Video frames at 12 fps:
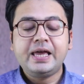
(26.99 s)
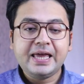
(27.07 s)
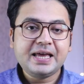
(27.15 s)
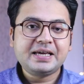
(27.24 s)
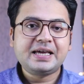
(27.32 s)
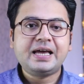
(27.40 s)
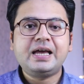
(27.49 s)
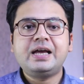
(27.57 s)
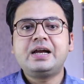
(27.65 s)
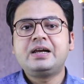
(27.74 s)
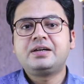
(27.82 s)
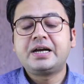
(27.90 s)
एक
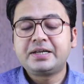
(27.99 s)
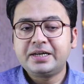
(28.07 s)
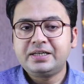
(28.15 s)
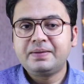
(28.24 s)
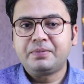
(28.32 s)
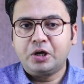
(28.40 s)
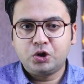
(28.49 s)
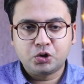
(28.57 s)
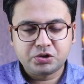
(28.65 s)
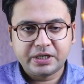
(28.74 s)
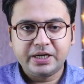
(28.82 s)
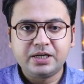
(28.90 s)
है टाइटेनियम
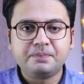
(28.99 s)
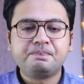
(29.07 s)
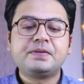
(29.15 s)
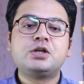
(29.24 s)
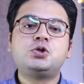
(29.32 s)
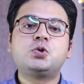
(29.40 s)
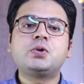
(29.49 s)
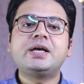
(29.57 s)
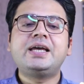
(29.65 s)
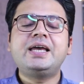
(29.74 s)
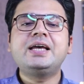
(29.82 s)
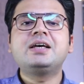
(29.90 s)
डाइऑक्साइड जो
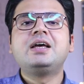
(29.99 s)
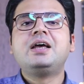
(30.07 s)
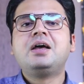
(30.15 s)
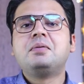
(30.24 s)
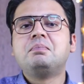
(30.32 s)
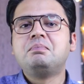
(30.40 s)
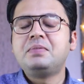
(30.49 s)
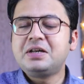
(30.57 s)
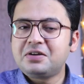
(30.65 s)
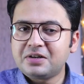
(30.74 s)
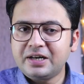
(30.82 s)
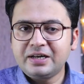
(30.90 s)
कि एक
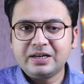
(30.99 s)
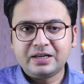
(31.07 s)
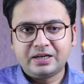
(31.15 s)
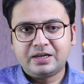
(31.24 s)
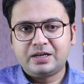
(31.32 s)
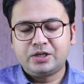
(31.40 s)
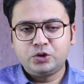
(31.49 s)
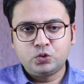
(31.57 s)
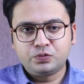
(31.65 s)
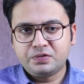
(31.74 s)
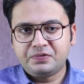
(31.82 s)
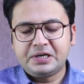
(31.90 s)
मिनरल
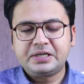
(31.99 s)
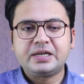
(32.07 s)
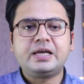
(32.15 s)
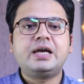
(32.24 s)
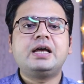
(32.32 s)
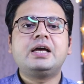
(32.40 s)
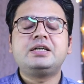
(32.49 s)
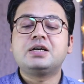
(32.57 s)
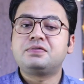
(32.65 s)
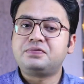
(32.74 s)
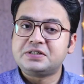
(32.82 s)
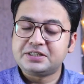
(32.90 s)
यूवी फ़िल्टर है
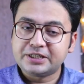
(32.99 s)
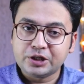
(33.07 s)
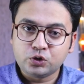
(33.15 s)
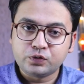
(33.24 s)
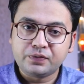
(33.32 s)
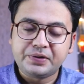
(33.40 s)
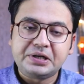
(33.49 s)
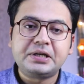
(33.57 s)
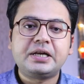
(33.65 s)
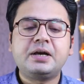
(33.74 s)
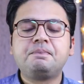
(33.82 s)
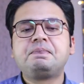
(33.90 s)
या फिज़िकल यूवी
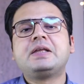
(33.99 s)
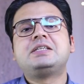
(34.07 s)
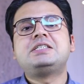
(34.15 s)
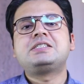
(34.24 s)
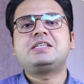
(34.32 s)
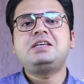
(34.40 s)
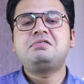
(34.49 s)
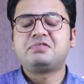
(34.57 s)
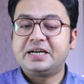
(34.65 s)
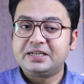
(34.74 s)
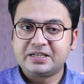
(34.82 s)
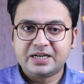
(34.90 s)
फ़िल्टर है जिसकी
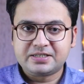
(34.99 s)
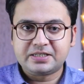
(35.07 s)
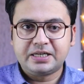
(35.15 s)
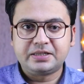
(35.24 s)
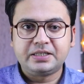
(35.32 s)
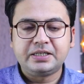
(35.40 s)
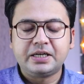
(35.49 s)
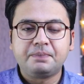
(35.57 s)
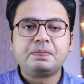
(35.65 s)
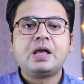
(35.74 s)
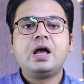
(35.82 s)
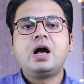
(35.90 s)
वाइट कास्ट आती है
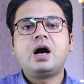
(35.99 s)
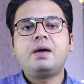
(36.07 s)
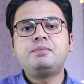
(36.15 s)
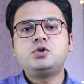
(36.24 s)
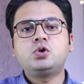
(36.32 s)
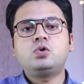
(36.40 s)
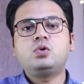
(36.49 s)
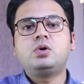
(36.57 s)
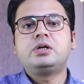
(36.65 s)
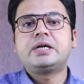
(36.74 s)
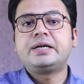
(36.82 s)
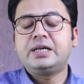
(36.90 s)
अब जो
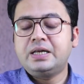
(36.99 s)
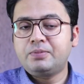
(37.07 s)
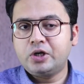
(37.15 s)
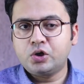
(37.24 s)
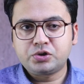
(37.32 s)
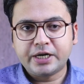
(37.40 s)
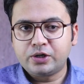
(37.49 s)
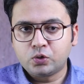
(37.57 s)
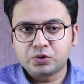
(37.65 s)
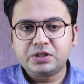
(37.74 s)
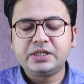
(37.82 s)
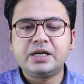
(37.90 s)
टाइटेनियम
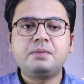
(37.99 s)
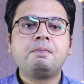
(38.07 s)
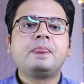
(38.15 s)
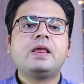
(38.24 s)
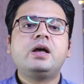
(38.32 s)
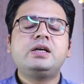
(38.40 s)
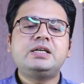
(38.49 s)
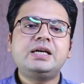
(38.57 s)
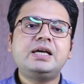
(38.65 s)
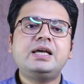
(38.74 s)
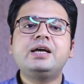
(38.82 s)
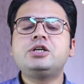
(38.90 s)
डाइऑक्साइड होती है
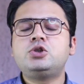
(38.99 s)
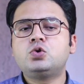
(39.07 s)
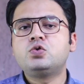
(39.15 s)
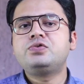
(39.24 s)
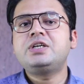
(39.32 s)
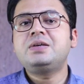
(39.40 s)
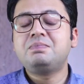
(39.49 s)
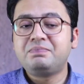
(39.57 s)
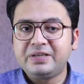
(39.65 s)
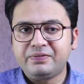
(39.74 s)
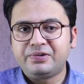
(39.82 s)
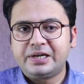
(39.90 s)
ये एक यू वी
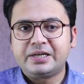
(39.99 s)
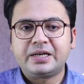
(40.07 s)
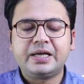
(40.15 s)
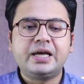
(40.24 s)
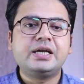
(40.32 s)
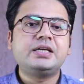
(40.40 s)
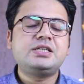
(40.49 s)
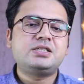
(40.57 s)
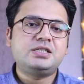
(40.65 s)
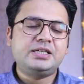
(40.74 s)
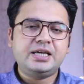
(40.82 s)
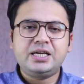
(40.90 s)
बी फ़िल्टर है
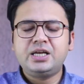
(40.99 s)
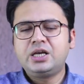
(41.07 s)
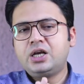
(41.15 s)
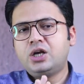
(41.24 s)
इस ये